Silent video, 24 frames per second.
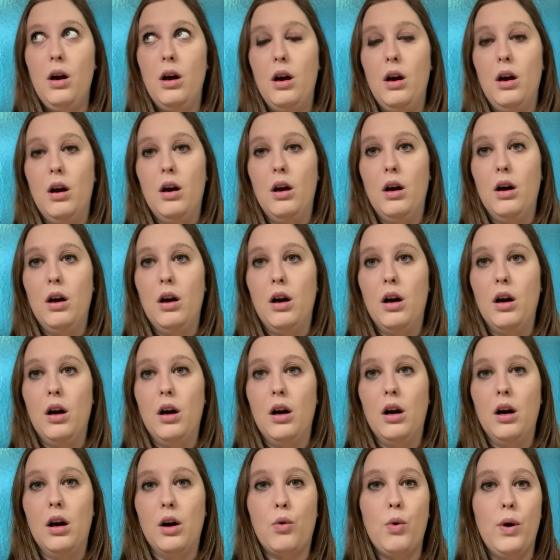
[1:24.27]

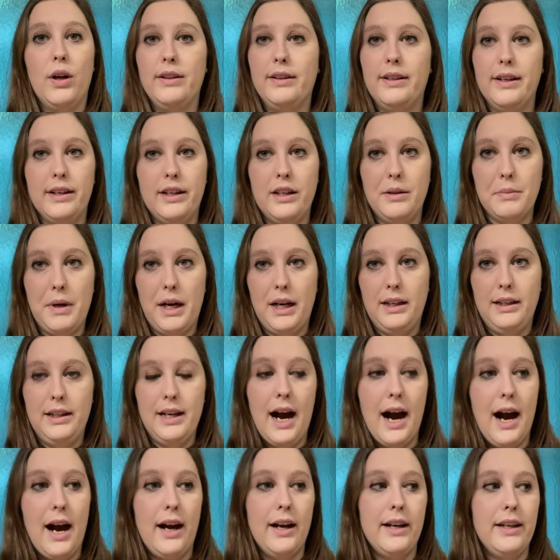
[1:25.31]
eh, quanti animali
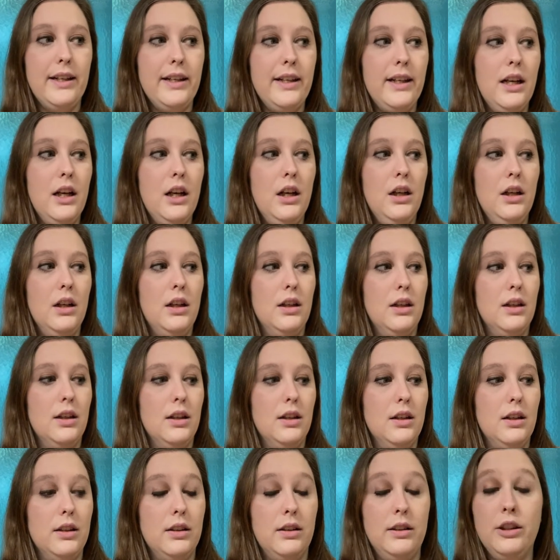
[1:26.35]
hai,
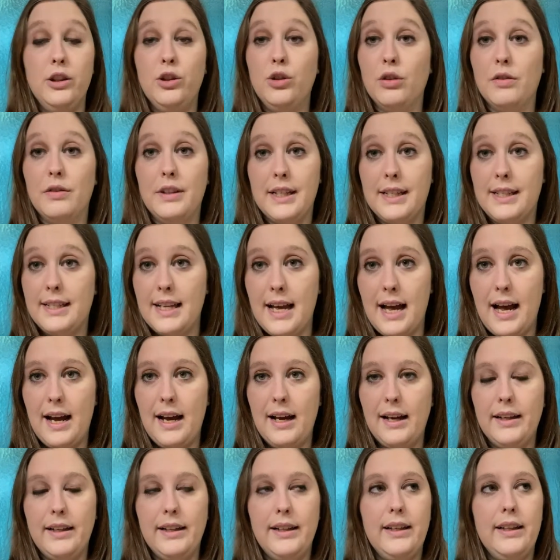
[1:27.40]
eh, di dove
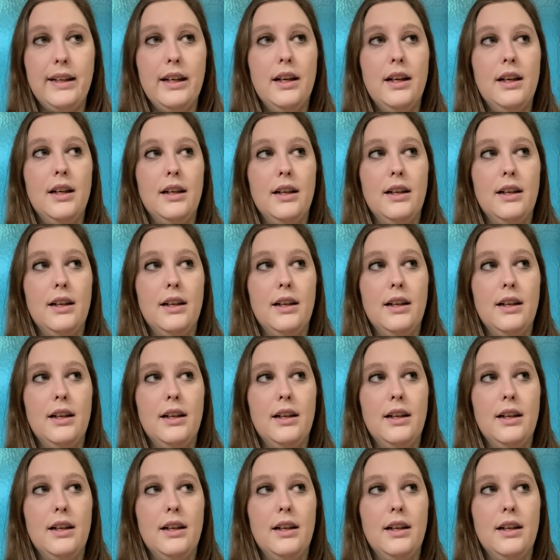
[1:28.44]
sei,